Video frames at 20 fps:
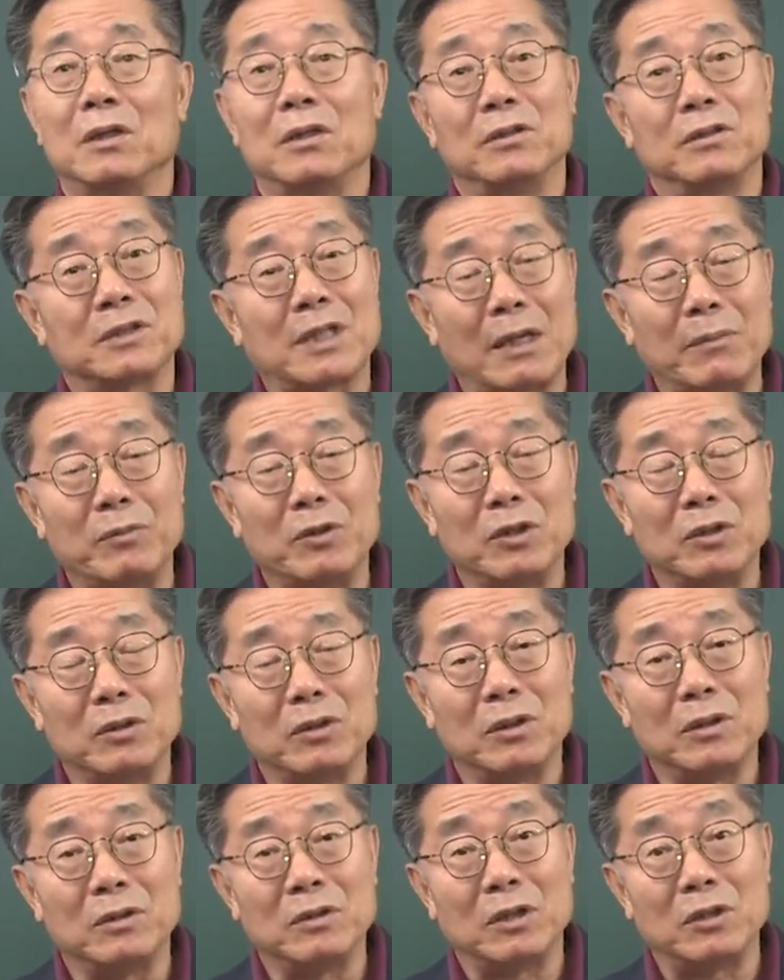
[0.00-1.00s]
삶이
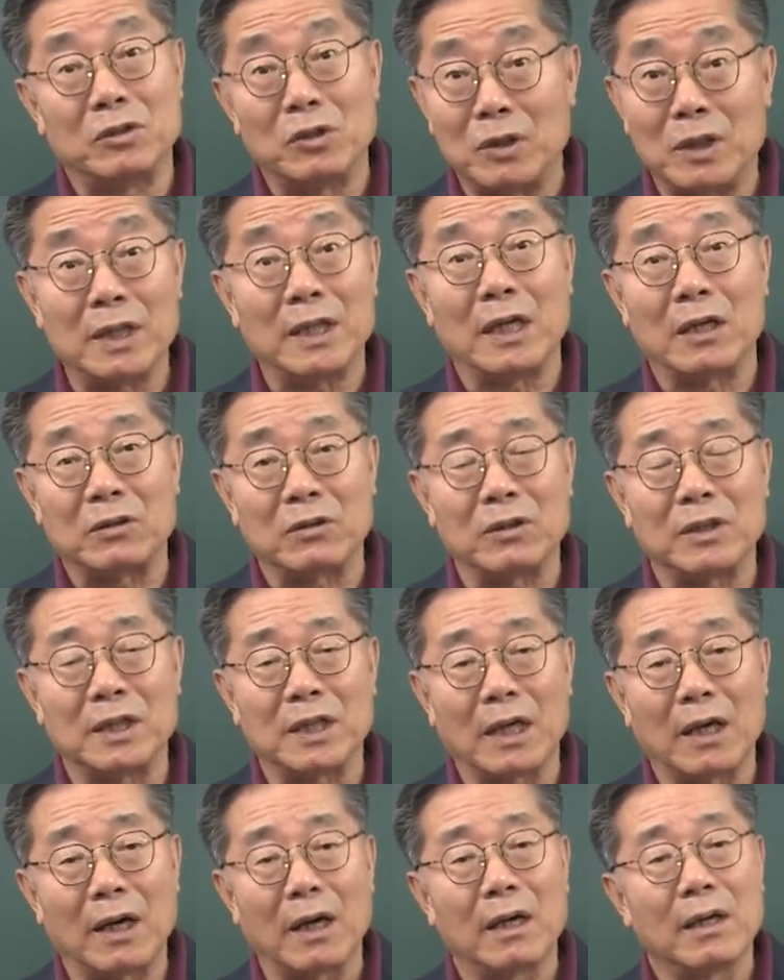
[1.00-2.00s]
이제 전개될
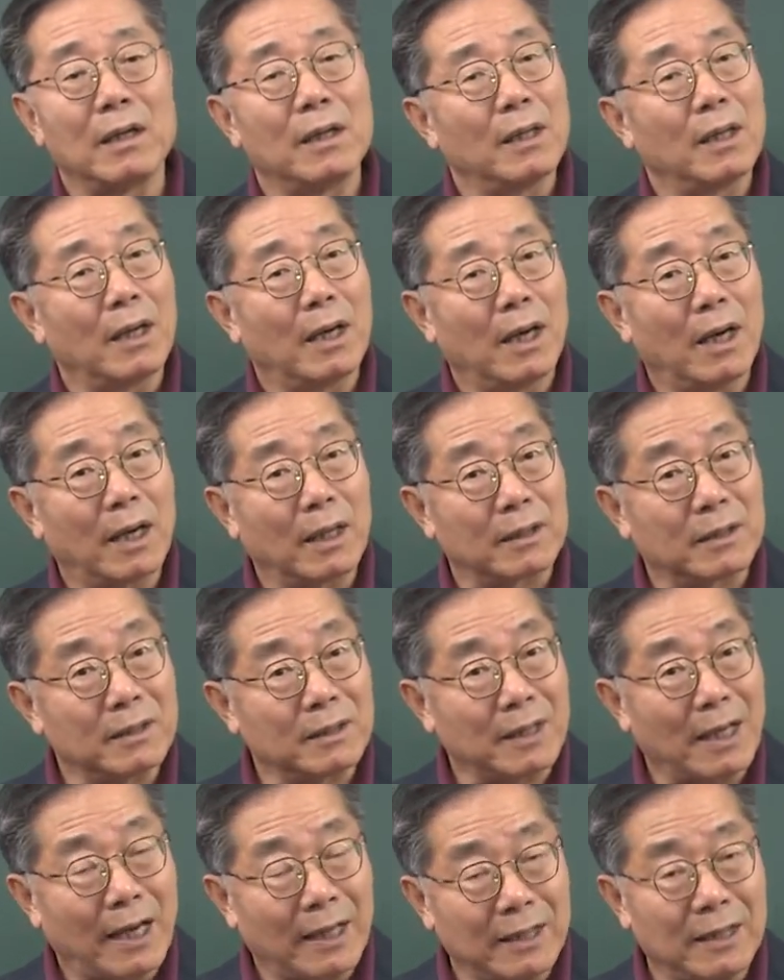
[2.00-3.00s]
거니까 아,
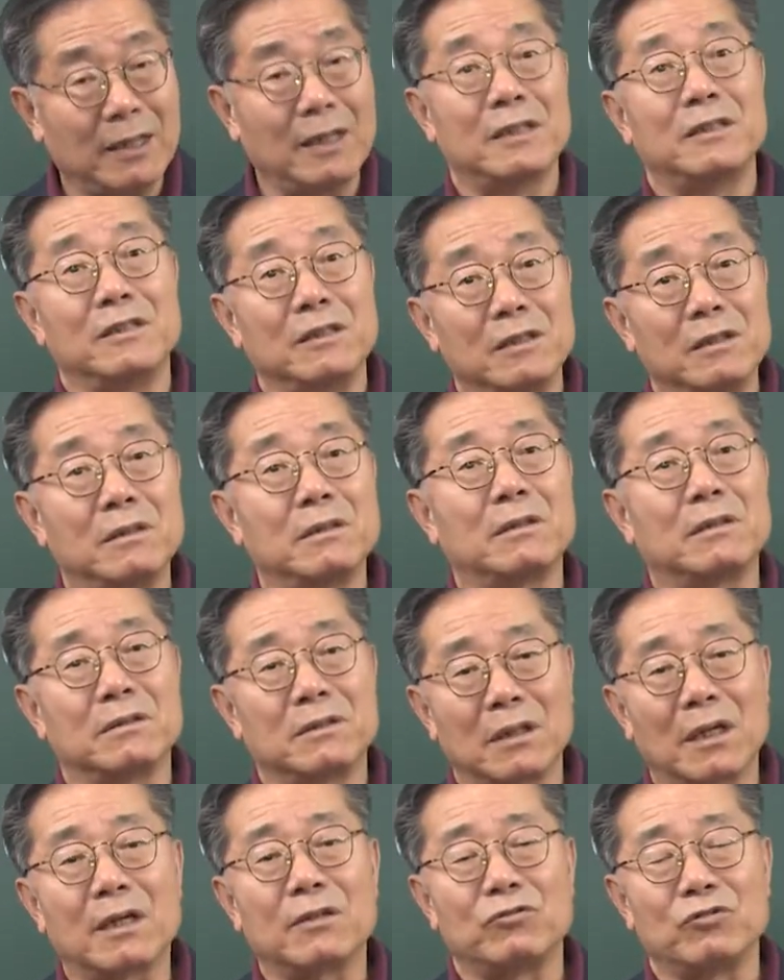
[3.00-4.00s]
그렇게 안 해야지 이렇게
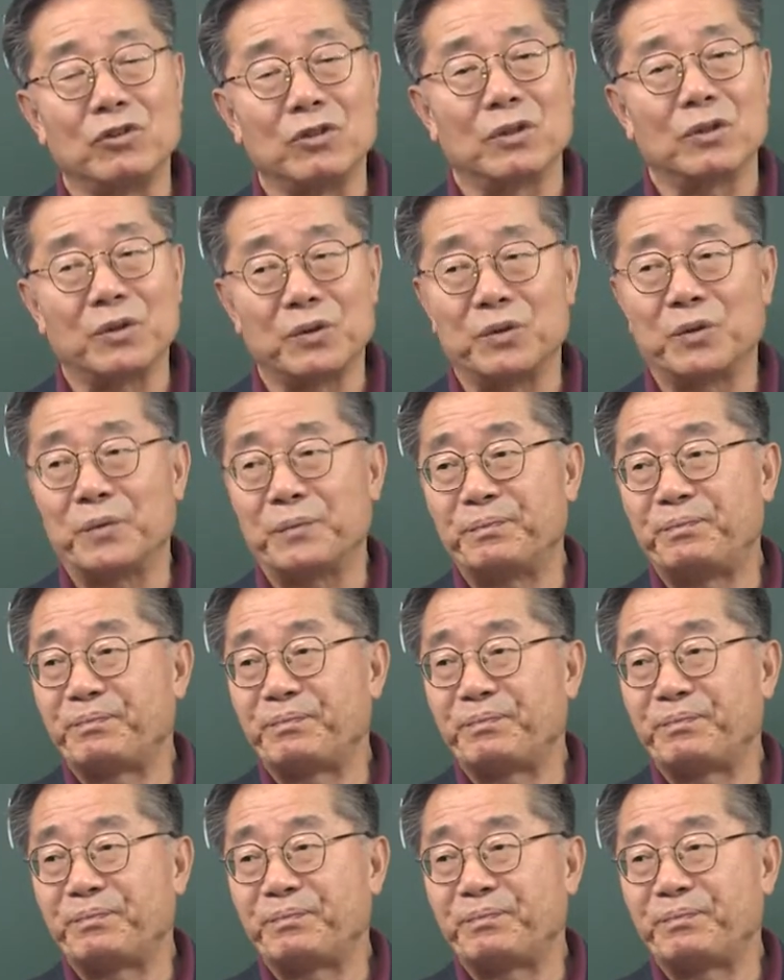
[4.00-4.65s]
생각할 수 있는 거죠.